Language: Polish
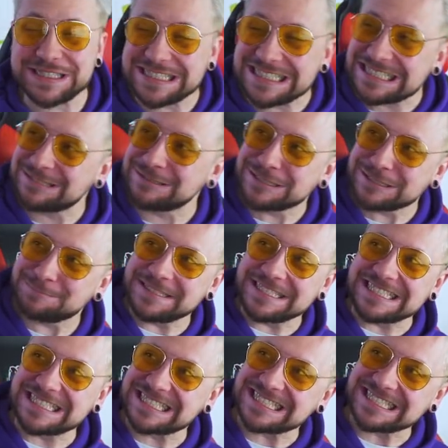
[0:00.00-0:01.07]
Ola u
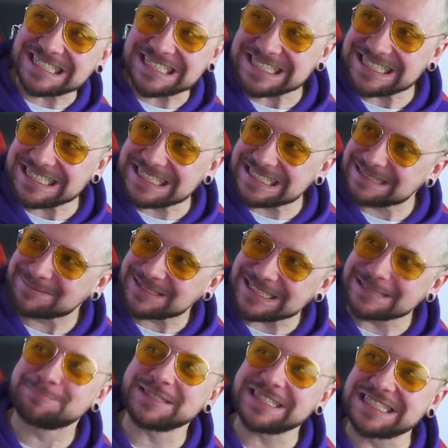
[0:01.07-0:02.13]
mnie, już zacisnąłam
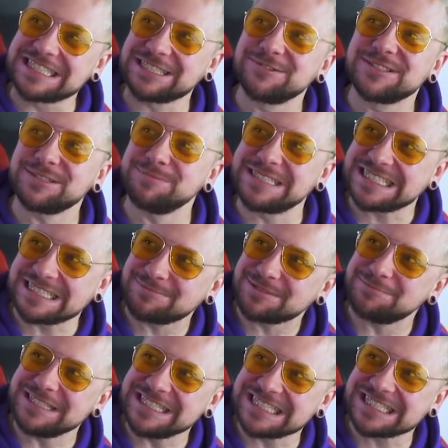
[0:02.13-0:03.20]
zęby, ale się uśmiecham
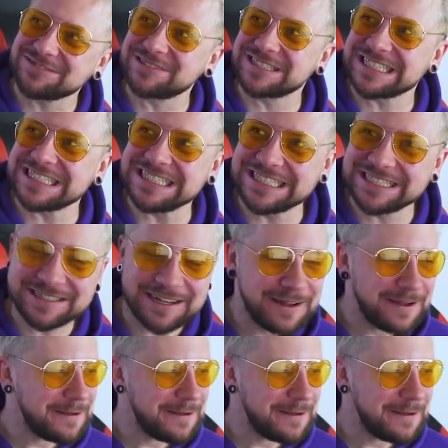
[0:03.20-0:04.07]
do miniaturki!